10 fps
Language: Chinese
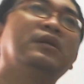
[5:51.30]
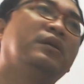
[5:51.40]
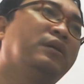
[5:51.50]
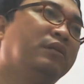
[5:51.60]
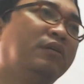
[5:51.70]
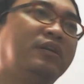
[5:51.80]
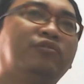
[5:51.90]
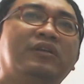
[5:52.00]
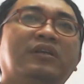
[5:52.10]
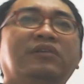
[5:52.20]
然后你说
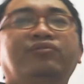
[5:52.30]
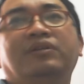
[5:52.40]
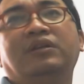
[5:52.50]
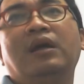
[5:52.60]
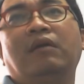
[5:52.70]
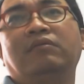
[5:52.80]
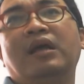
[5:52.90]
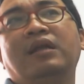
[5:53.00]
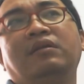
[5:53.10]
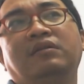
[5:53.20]
你格局很好，
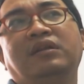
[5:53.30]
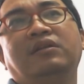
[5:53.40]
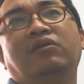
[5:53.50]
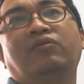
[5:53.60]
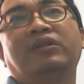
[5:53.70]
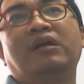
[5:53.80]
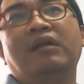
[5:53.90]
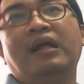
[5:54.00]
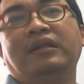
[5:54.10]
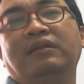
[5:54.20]
来，你以后会到
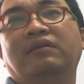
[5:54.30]
哪里？